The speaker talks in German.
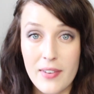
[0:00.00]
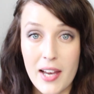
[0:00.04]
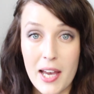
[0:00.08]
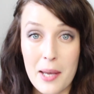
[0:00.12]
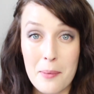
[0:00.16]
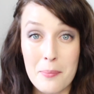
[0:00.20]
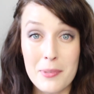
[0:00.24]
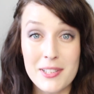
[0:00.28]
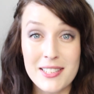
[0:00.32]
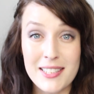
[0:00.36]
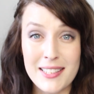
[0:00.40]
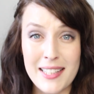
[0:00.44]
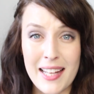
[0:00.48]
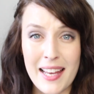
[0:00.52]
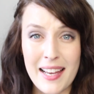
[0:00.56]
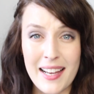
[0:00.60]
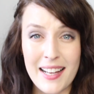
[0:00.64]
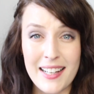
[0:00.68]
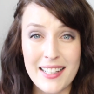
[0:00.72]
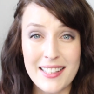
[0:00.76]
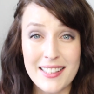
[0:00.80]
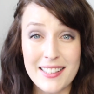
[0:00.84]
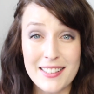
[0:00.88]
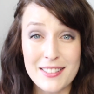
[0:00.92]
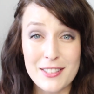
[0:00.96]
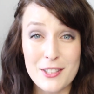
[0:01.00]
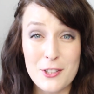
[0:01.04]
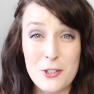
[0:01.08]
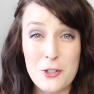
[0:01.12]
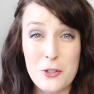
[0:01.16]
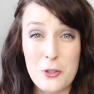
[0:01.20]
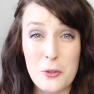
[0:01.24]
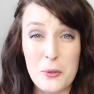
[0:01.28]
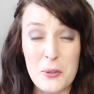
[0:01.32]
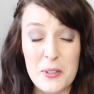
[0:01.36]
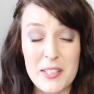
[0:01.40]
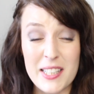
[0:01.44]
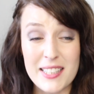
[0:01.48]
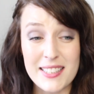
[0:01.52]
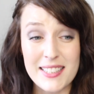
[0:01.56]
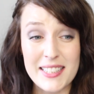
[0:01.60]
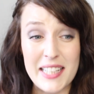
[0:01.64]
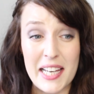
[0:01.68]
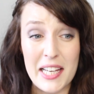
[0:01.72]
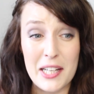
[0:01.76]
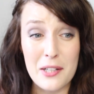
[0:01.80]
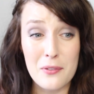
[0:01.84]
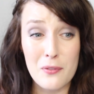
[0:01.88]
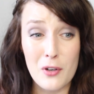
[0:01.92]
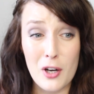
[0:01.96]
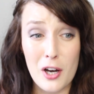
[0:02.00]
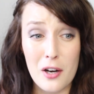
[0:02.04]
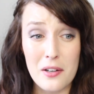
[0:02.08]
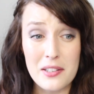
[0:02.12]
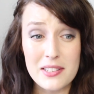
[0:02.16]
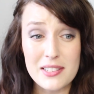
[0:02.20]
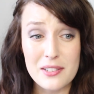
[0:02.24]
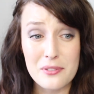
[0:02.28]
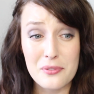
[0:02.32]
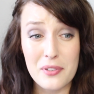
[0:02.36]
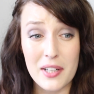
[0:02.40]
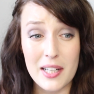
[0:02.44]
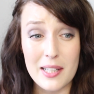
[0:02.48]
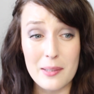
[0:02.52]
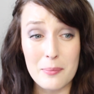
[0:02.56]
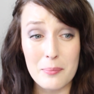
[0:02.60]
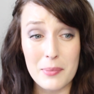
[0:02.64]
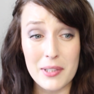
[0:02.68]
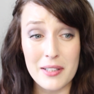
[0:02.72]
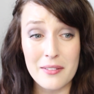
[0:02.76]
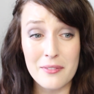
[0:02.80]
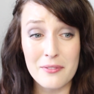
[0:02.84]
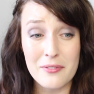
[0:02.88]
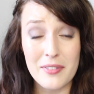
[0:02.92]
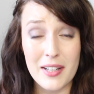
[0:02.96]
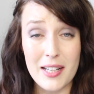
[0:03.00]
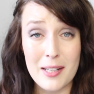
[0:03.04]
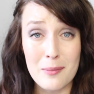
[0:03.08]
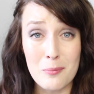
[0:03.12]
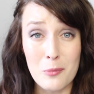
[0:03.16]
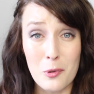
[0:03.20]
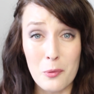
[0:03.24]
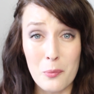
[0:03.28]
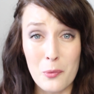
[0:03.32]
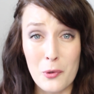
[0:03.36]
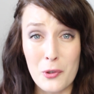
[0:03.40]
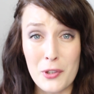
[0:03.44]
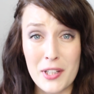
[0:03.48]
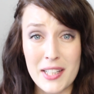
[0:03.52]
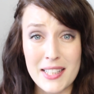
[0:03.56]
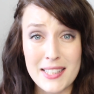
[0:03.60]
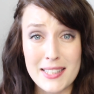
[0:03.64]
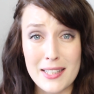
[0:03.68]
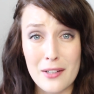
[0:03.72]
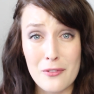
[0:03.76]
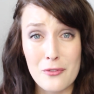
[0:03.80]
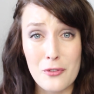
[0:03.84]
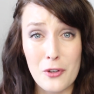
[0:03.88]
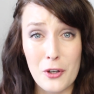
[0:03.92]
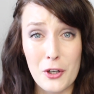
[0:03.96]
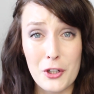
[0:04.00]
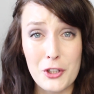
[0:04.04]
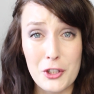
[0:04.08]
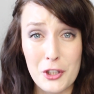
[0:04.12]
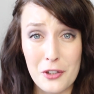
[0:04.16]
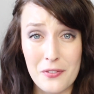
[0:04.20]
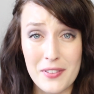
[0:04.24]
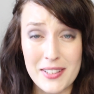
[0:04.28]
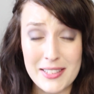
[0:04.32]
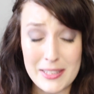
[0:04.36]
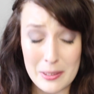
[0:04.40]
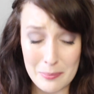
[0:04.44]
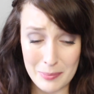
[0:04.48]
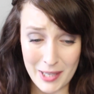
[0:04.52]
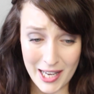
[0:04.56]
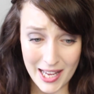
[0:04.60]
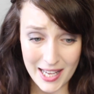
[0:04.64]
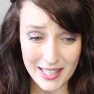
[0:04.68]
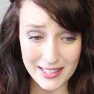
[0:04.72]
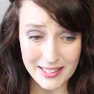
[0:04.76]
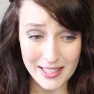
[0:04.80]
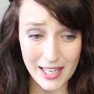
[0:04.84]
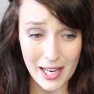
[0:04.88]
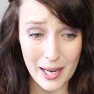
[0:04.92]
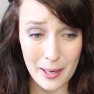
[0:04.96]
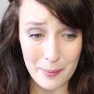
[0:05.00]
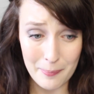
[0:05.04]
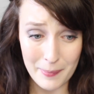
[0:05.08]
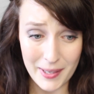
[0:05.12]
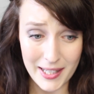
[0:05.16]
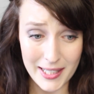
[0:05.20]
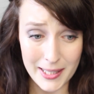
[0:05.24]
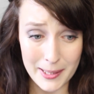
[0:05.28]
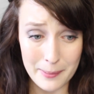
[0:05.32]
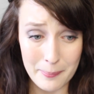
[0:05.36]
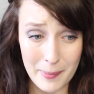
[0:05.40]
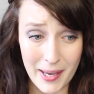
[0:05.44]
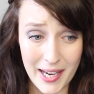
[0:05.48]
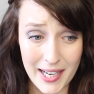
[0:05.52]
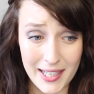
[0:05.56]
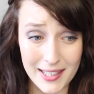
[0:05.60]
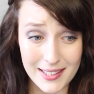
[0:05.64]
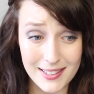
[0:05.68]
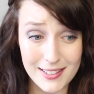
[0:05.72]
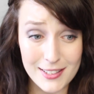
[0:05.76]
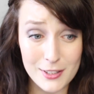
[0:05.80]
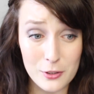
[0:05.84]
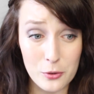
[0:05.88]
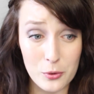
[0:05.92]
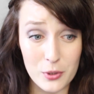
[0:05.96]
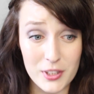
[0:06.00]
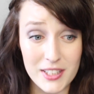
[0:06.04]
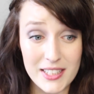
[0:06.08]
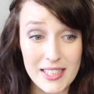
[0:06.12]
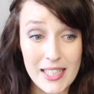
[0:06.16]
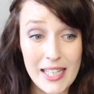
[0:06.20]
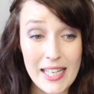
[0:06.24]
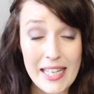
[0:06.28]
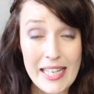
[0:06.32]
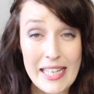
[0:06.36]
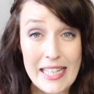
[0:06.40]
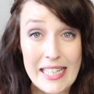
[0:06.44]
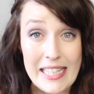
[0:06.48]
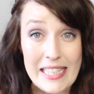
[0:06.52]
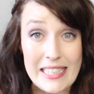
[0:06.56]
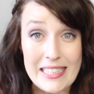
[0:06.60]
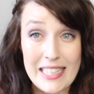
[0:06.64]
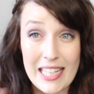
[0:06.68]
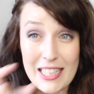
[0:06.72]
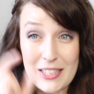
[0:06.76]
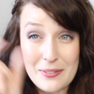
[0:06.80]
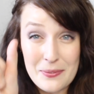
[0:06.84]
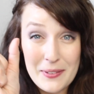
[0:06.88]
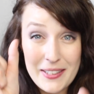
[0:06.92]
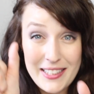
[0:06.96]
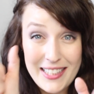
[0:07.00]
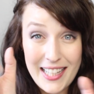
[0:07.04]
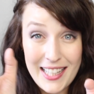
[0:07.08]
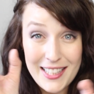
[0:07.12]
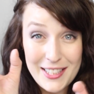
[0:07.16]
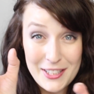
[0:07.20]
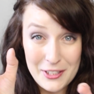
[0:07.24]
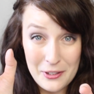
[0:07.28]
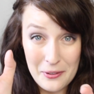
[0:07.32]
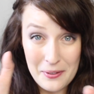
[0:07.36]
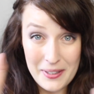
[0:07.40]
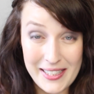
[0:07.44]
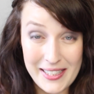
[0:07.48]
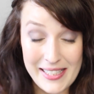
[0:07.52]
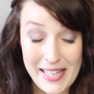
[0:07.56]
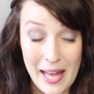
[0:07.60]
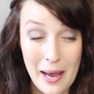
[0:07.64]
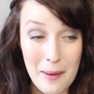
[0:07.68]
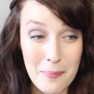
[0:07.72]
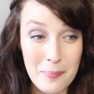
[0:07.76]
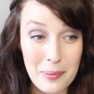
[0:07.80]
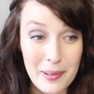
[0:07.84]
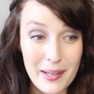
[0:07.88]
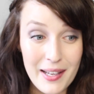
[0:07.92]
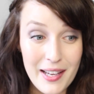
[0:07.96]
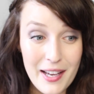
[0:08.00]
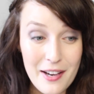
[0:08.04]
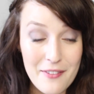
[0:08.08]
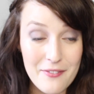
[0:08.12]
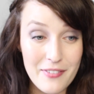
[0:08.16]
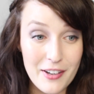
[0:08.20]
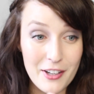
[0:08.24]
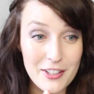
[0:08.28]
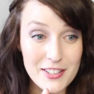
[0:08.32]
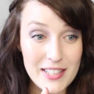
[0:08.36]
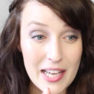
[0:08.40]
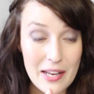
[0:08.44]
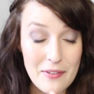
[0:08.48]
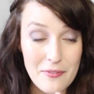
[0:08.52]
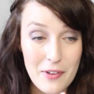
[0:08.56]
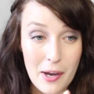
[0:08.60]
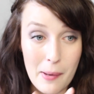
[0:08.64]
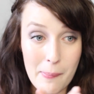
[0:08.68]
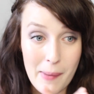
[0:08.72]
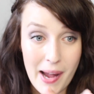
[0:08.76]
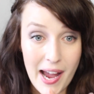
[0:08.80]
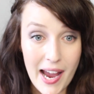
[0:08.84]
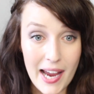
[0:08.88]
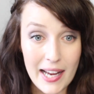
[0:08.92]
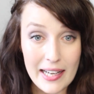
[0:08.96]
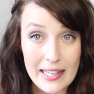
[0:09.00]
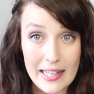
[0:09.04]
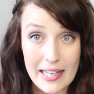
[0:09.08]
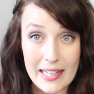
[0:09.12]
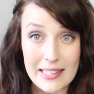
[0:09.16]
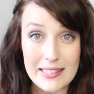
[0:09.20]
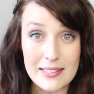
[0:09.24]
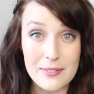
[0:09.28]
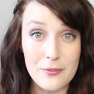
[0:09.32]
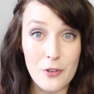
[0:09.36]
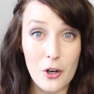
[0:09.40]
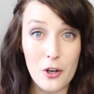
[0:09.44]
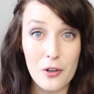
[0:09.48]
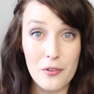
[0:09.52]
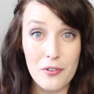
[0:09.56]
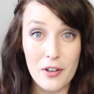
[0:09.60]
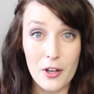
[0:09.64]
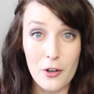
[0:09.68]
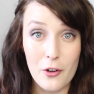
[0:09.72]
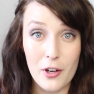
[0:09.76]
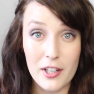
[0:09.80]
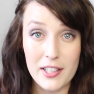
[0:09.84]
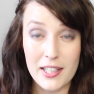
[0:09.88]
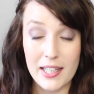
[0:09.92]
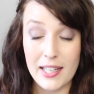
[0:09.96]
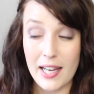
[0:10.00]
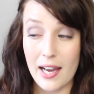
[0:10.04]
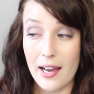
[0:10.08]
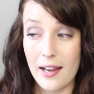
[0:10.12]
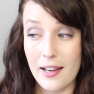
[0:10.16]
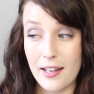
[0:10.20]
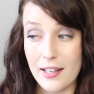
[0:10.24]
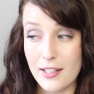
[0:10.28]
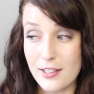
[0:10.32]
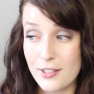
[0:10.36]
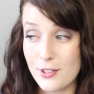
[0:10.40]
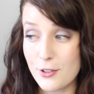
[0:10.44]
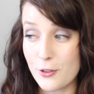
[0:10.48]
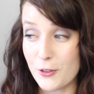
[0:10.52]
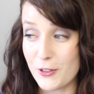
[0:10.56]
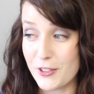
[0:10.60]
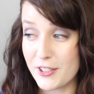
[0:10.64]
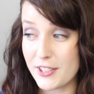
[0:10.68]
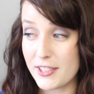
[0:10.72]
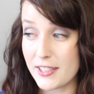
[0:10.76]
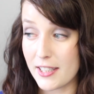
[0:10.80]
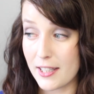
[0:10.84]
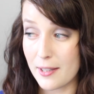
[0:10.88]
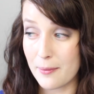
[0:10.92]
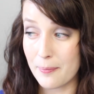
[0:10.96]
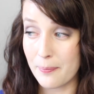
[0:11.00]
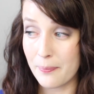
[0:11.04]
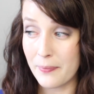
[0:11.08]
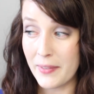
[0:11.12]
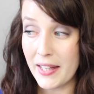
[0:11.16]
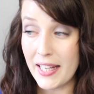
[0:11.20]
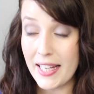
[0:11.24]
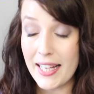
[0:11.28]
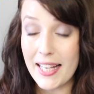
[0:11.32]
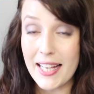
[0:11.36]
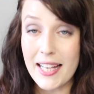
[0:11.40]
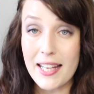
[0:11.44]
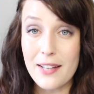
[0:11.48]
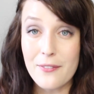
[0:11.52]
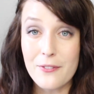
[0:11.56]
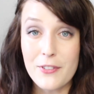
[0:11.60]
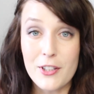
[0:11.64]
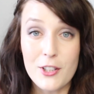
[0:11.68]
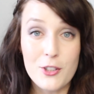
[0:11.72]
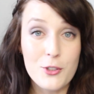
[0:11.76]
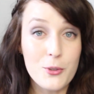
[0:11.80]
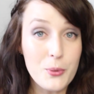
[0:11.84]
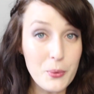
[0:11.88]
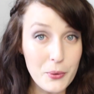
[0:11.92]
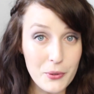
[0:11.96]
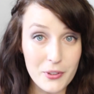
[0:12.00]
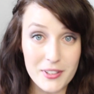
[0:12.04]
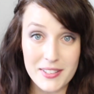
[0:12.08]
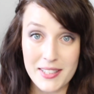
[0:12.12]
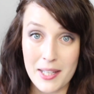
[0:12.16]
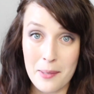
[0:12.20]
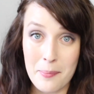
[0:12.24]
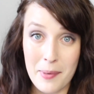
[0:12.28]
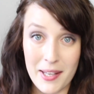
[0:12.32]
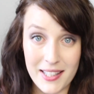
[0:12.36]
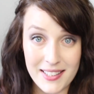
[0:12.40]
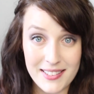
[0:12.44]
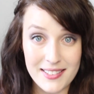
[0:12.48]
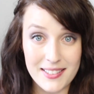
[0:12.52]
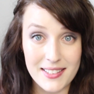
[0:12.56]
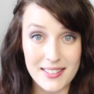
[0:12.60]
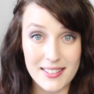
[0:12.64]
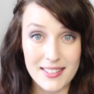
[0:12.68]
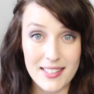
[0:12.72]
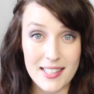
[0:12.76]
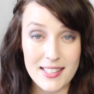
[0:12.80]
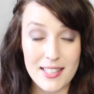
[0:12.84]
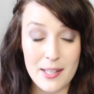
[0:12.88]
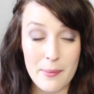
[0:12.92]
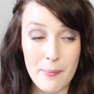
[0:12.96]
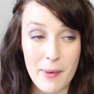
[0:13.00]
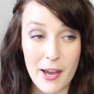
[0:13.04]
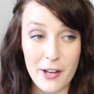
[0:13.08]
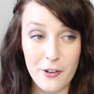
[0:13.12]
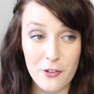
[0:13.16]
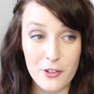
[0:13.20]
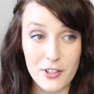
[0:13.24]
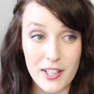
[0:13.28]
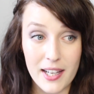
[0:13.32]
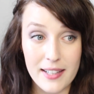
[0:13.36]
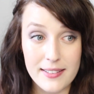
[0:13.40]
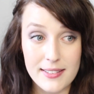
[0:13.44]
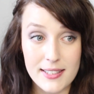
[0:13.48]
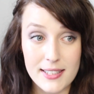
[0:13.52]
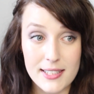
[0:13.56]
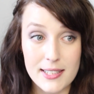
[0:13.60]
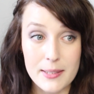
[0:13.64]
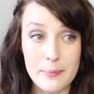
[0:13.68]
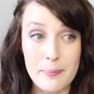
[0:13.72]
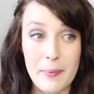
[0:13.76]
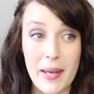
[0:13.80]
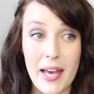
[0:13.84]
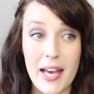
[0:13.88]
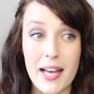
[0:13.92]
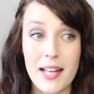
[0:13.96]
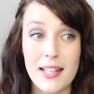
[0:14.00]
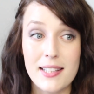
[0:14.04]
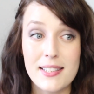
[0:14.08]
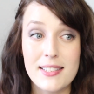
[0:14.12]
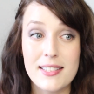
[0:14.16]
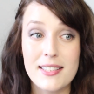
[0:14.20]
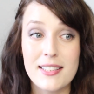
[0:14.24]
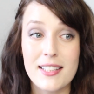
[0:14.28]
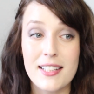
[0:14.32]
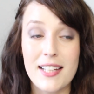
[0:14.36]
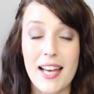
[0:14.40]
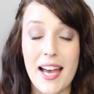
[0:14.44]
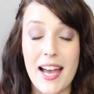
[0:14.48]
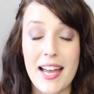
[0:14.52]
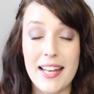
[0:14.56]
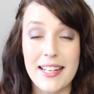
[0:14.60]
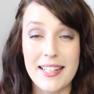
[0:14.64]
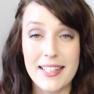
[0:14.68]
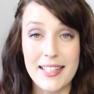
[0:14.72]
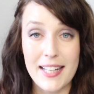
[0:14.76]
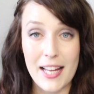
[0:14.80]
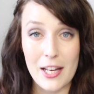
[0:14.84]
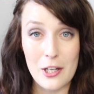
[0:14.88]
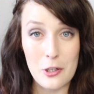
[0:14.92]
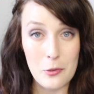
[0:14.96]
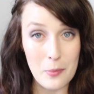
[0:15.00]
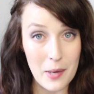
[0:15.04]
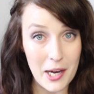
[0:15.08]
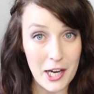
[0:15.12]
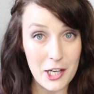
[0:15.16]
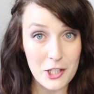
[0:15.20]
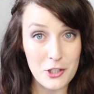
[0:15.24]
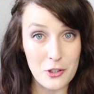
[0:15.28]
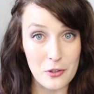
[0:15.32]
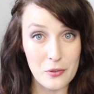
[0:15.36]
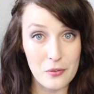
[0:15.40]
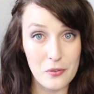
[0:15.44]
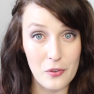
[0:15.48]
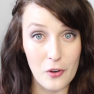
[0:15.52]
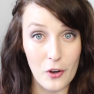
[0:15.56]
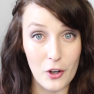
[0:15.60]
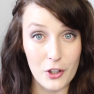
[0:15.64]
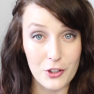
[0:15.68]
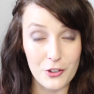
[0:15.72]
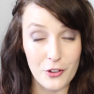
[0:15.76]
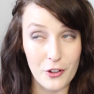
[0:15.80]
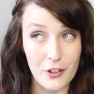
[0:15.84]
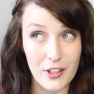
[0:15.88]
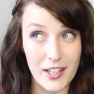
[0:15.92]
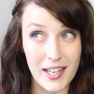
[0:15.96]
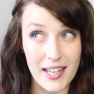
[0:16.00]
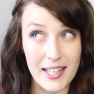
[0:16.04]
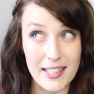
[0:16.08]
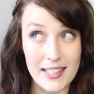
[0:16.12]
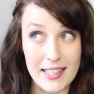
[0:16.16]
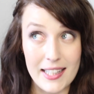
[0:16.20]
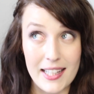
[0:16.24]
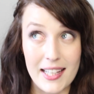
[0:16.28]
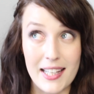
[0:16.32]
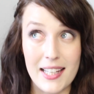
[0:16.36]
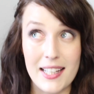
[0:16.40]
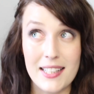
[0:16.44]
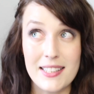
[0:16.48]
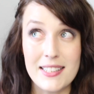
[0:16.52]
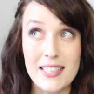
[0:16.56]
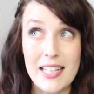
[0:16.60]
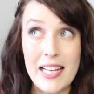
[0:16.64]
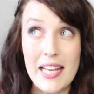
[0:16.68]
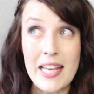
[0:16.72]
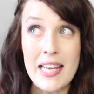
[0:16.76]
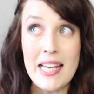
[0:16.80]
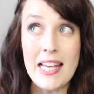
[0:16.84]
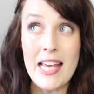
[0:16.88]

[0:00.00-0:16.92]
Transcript: Ein bisschen ärgerlich ist es schon, dass ich eine Woche ausgefallen bin, weil Momo und ich ja für euch noch was geplant haben Ende März und das wird jetzt knapp, weil uns einfach mal eine ganze Woche verloren gegangen ist und ähm, wir tun unser Bestes, dass am 31. März eine kleine Überraschung für euch online geht.